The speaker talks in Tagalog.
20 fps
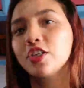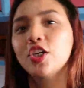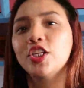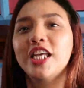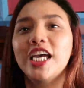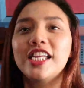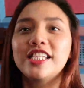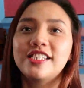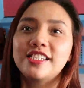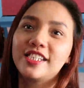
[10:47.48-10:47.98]
So
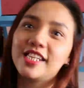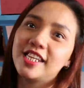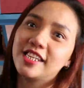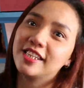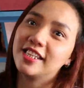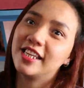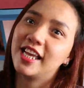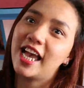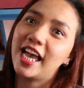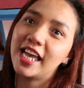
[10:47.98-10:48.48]
that's it
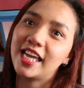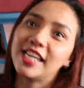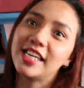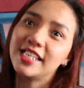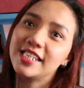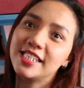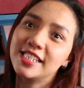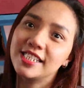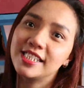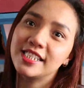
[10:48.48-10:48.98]

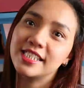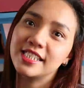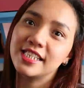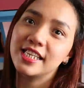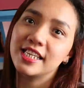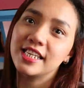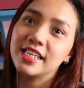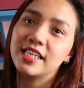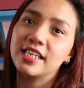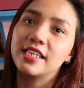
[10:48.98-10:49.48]
guys.
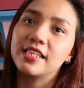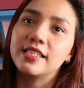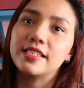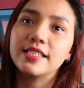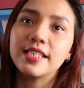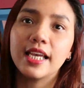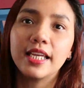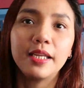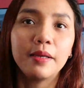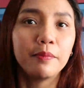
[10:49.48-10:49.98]

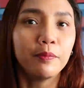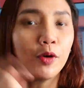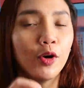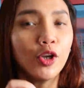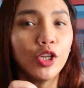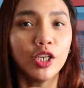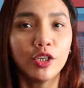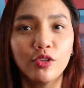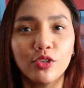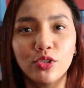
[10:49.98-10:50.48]
Sana
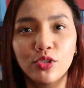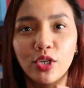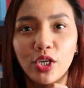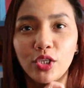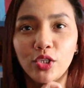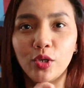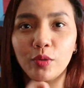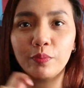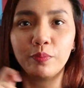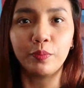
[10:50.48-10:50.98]
po nagustuhan
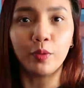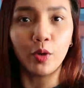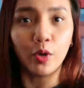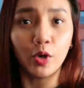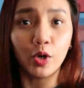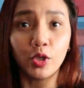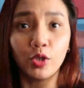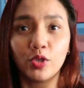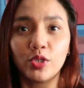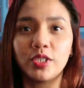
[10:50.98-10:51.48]
nyo
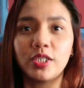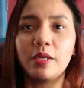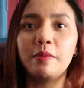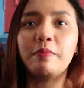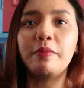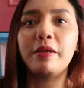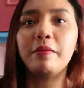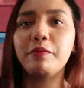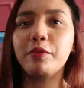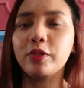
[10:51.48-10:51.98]
po yung
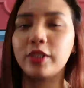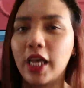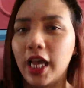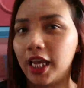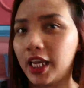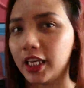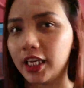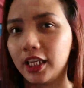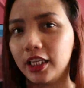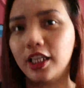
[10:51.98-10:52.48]
simpleng
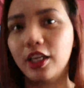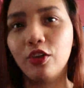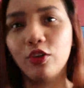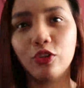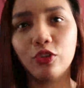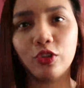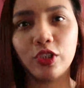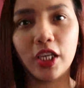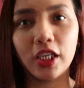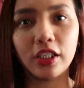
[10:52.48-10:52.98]
putahe na
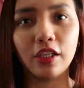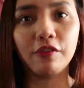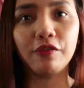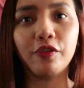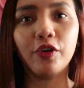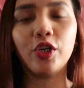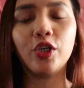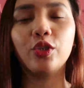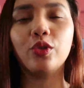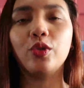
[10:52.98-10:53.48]
niluto natin
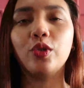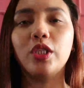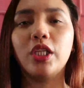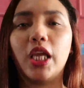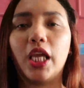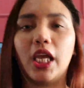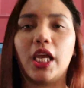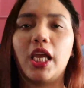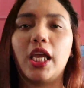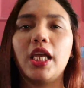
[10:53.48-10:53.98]
for
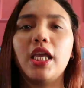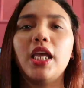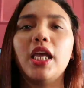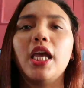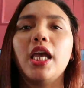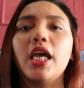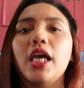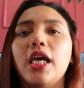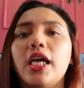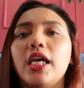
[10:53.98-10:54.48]
today.
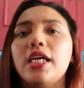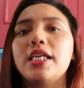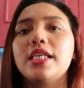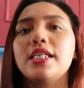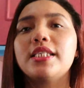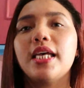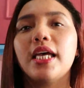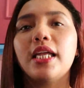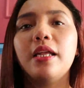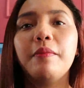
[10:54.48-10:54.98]

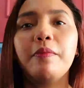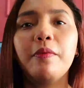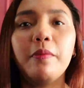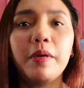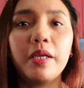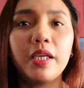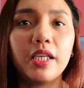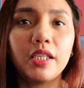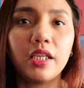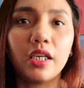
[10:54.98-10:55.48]
Sana po
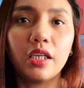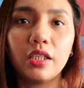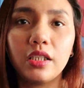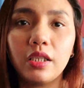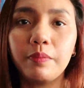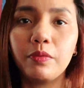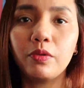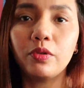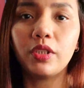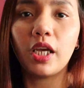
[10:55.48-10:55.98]

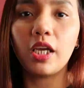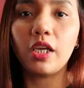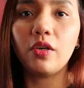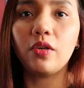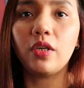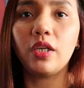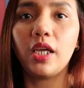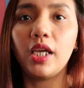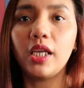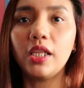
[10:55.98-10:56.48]
makita-kita po
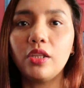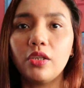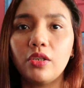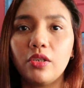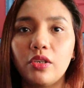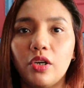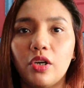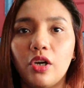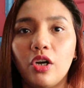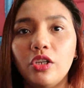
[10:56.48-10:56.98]
tayo ulit
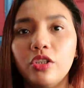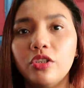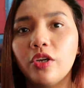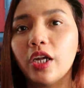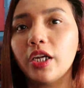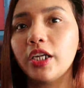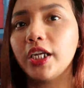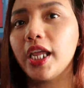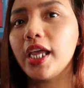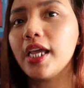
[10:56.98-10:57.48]
on to
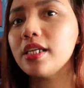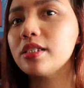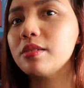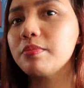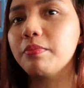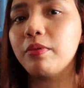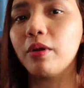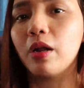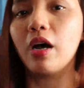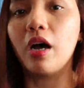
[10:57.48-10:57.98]
our next
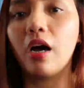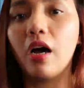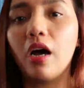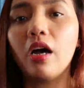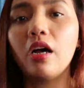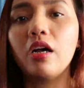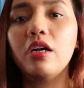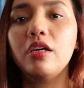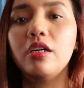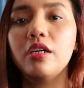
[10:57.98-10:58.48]

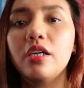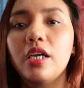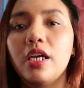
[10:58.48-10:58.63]
vlog.